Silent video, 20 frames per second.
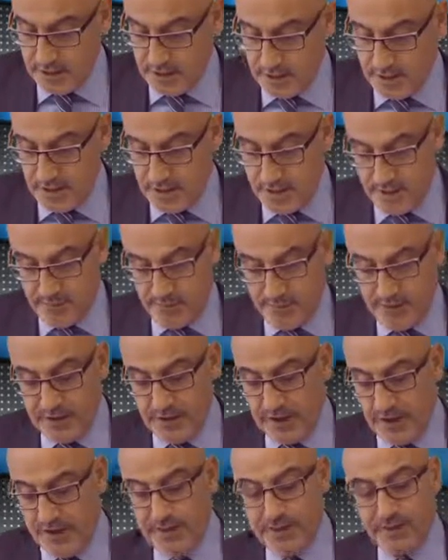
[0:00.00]
e, bir
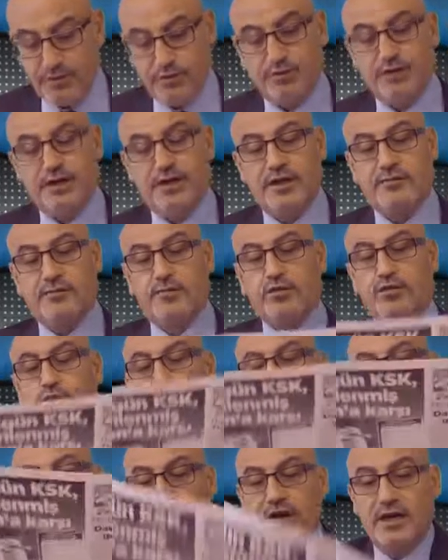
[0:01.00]
haber olarak
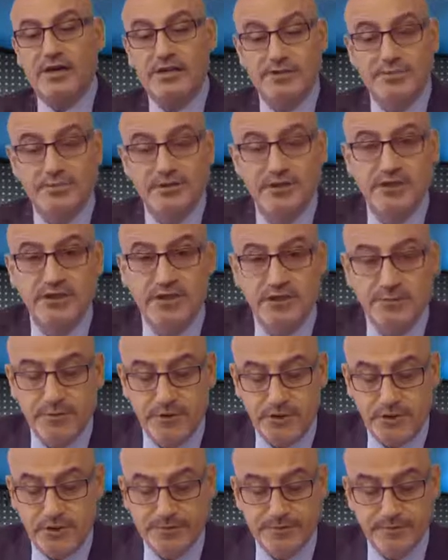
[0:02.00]
bugün karşımıza
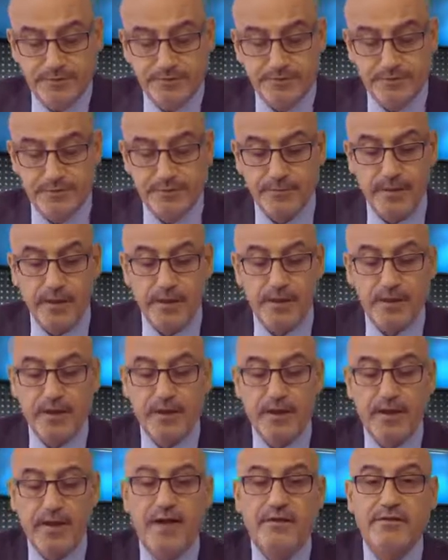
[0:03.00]
çıkmış.
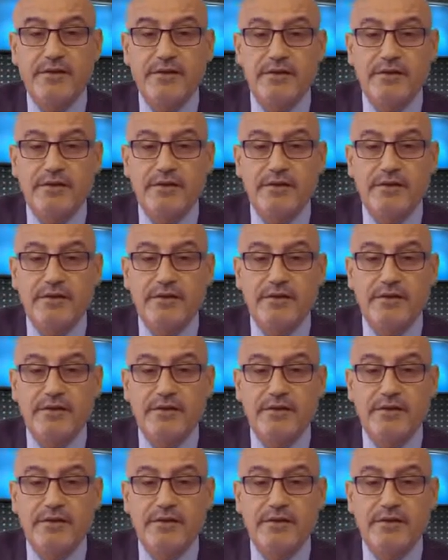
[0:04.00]
Evet